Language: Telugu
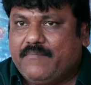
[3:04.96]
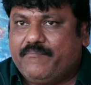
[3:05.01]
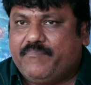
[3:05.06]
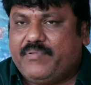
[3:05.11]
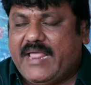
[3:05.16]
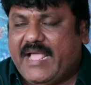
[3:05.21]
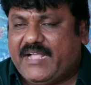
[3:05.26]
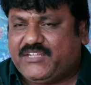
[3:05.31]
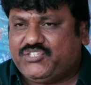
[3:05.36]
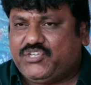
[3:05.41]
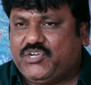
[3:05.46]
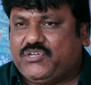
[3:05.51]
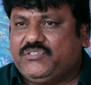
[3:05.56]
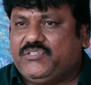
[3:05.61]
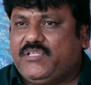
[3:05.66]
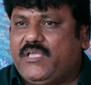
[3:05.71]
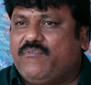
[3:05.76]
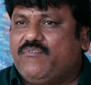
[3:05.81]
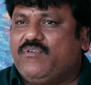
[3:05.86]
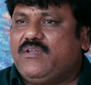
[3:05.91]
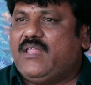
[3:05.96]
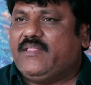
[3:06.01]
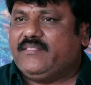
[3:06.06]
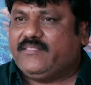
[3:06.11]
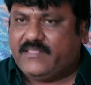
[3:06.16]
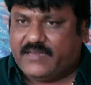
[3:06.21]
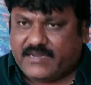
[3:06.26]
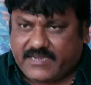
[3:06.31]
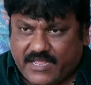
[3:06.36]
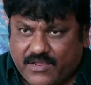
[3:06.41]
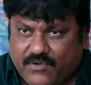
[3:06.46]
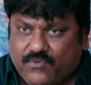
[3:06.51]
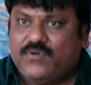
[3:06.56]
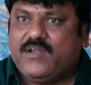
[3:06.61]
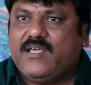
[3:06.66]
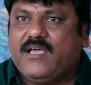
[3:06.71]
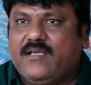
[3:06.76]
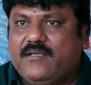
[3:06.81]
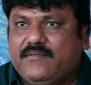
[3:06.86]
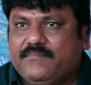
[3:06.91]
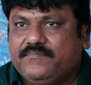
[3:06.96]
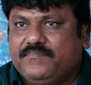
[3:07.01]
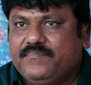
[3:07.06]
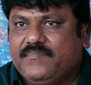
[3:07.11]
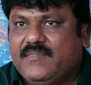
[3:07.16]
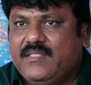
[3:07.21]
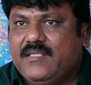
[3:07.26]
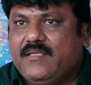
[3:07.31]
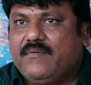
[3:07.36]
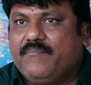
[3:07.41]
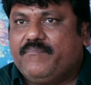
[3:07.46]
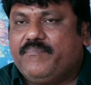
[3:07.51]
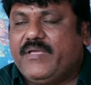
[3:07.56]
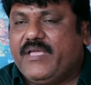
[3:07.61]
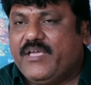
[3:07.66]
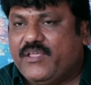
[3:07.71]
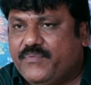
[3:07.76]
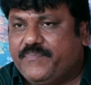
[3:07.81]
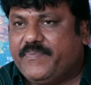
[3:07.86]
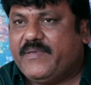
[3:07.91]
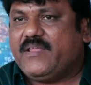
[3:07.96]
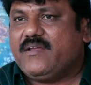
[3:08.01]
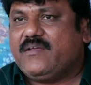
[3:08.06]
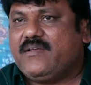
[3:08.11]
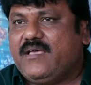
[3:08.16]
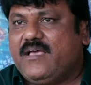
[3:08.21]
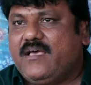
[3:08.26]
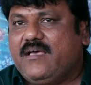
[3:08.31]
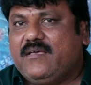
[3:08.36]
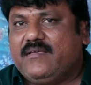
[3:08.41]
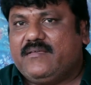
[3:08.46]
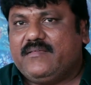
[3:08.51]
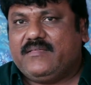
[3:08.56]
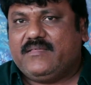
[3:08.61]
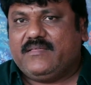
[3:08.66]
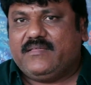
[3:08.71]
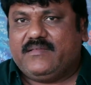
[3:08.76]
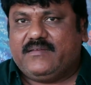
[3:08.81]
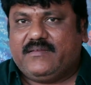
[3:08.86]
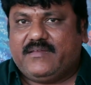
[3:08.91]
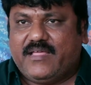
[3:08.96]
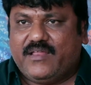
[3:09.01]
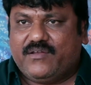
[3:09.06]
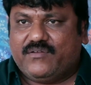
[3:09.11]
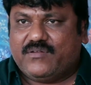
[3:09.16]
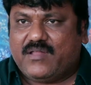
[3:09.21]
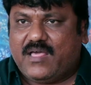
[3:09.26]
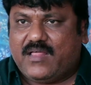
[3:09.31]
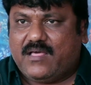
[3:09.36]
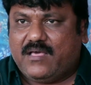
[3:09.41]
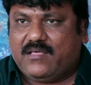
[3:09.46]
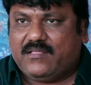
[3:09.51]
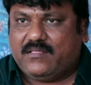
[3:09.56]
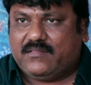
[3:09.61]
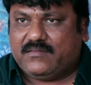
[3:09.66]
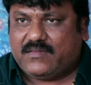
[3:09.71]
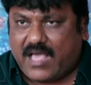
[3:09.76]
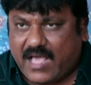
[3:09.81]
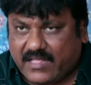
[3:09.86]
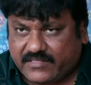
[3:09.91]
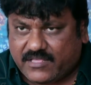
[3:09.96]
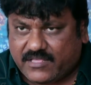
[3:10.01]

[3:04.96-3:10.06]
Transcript: ప్రేక్షక దేవుళ్ళందరికీ కూడా పేరు పేరున నేను నా